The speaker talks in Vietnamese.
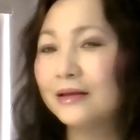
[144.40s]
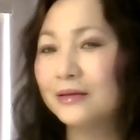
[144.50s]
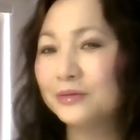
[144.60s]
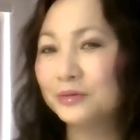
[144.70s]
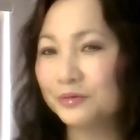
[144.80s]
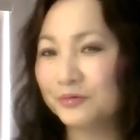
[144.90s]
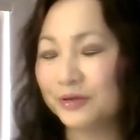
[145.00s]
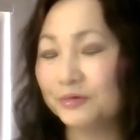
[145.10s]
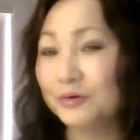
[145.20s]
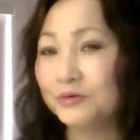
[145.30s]
Thưa quý vị,
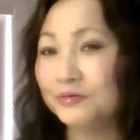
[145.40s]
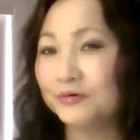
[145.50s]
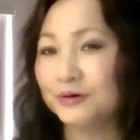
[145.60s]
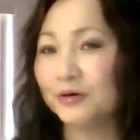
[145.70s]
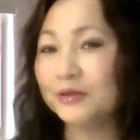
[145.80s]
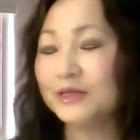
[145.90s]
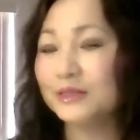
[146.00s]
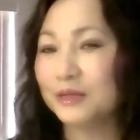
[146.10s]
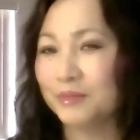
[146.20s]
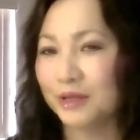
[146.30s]
Nguyễn Thúy Phượng có đi
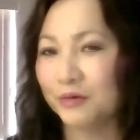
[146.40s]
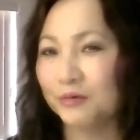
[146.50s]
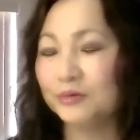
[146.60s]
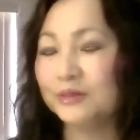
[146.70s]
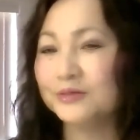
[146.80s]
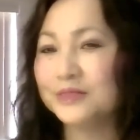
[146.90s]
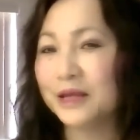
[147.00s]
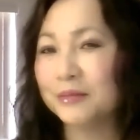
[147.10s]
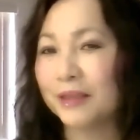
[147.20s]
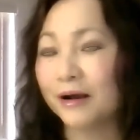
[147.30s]
tìm hiểu thử
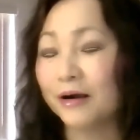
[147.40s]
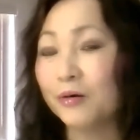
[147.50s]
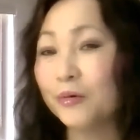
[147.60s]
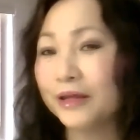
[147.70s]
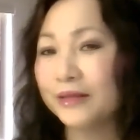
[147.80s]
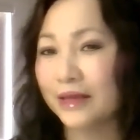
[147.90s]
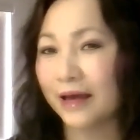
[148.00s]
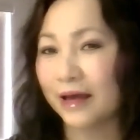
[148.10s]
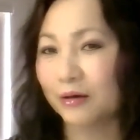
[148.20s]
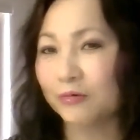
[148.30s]
xem là ở quê
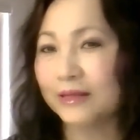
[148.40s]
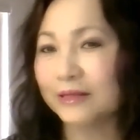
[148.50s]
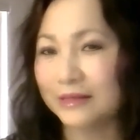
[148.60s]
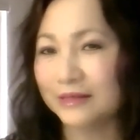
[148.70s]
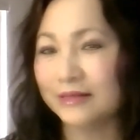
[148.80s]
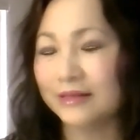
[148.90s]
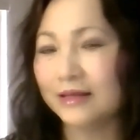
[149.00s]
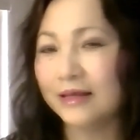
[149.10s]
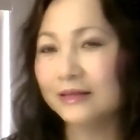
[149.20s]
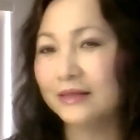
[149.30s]
nhà của Lenin
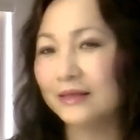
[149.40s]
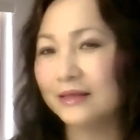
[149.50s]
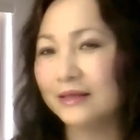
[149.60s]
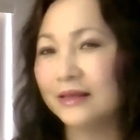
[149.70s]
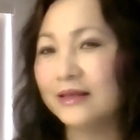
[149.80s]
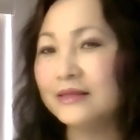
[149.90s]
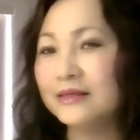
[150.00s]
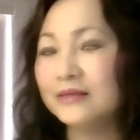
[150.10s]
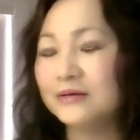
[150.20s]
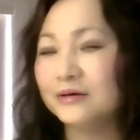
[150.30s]
thì
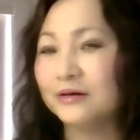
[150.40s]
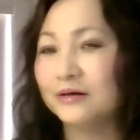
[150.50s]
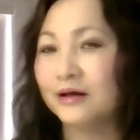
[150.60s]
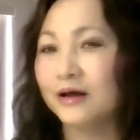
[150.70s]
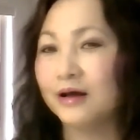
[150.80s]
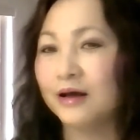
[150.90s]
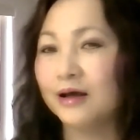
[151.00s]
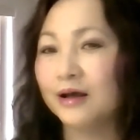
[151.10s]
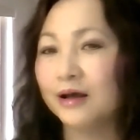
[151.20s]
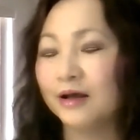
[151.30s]
Lenin được ờ,
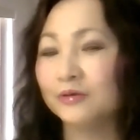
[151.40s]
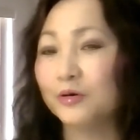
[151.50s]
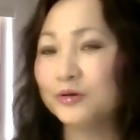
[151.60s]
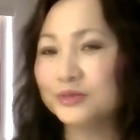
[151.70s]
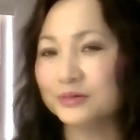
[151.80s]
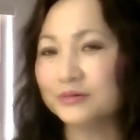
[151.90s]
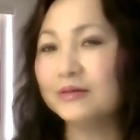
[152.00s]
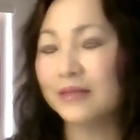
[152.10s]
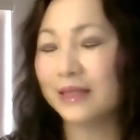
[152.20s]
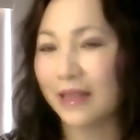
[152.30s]
À, đối xử như
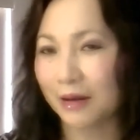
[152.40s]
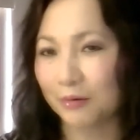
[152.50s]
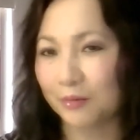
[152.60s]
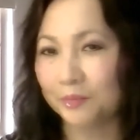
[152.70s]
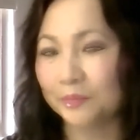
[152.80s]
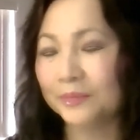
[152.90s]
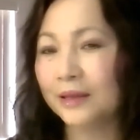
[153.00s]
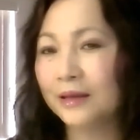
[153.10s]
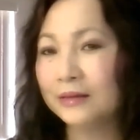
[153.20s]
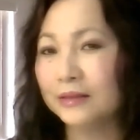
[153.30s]
thế nào
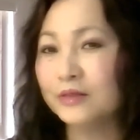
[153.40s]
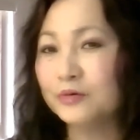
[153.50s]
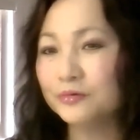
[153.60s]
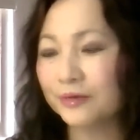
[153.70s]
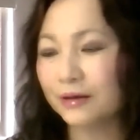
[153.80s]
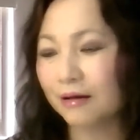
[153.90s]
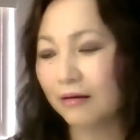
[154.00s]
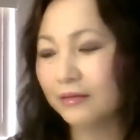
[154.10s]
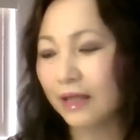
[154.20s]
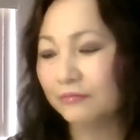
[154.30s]
thì thưa quý vị ở
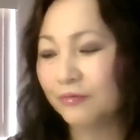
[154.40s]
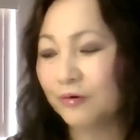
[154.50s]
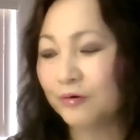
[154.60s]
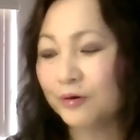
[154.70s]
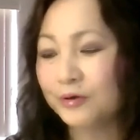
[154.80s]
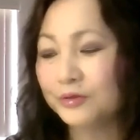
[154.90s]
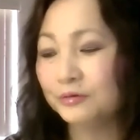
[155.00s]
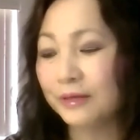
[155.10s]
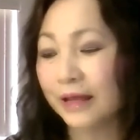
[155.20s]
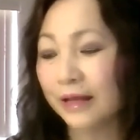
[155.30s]
thành phố
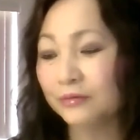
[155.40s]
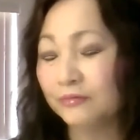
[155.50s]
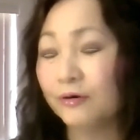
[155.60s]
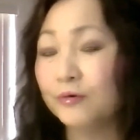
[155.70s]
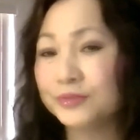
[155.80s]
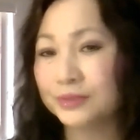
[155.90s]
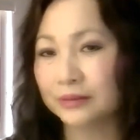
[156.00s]
Yulianovsk